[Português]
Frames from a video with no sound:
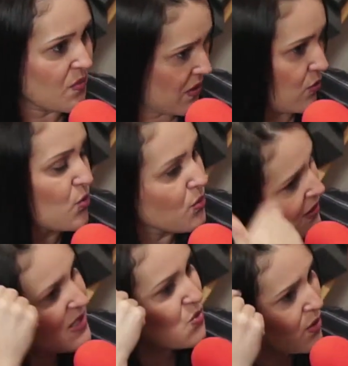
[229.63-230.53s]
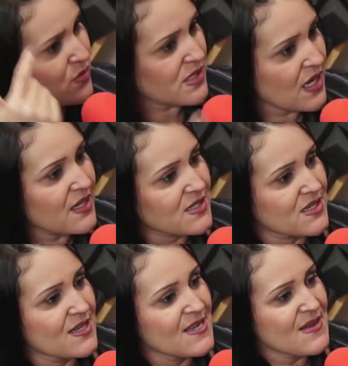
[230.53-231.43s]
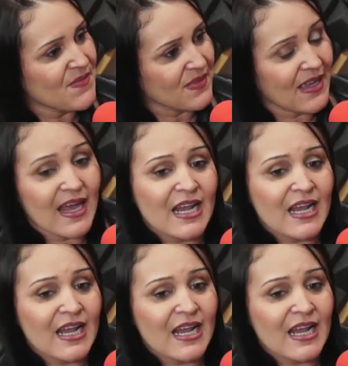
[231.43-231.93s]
porque todo mundo tem a sua consciência, né?